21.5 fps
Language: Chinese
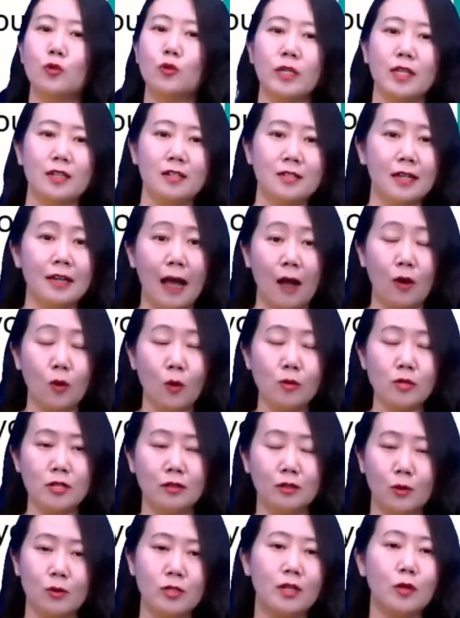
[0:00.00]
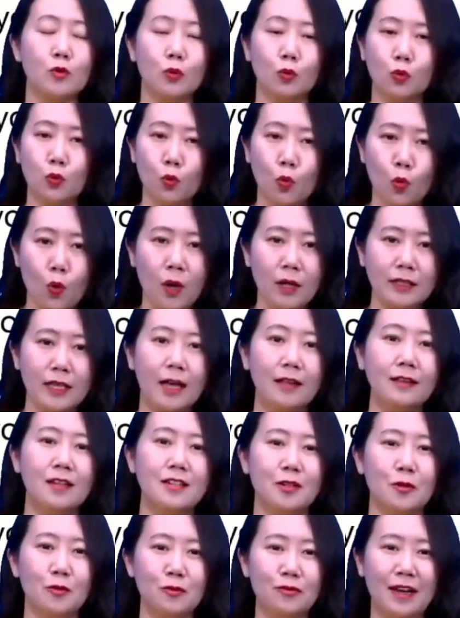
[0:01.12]
注意这两个公式都是根据多年
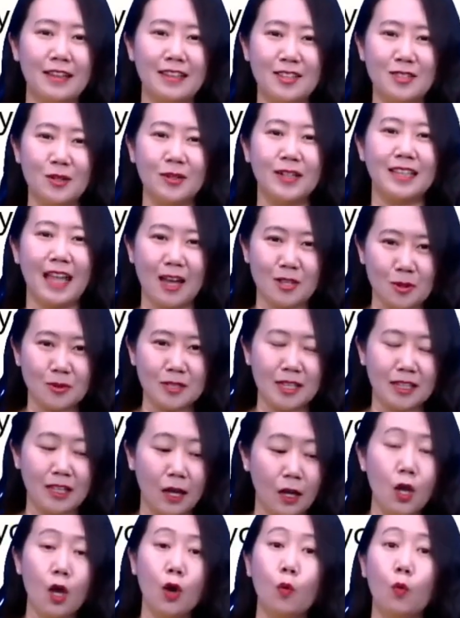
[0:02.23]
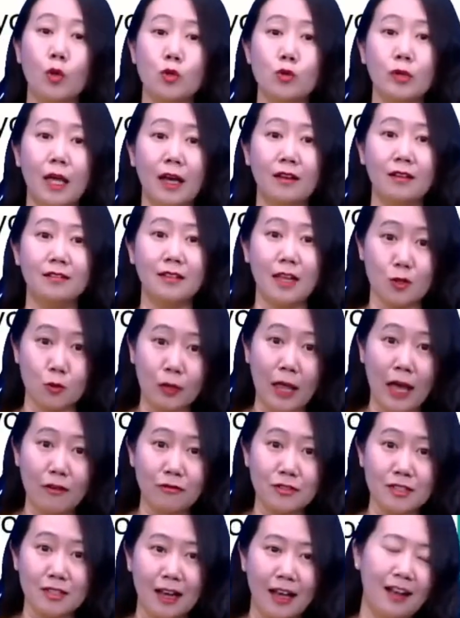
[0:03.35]
的这个语法研究给大家总结的，我说的，但是我对大家
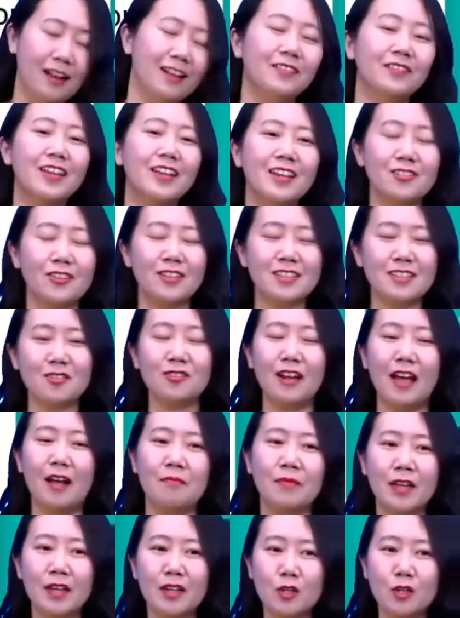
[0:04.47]
负责啊，所以记住了，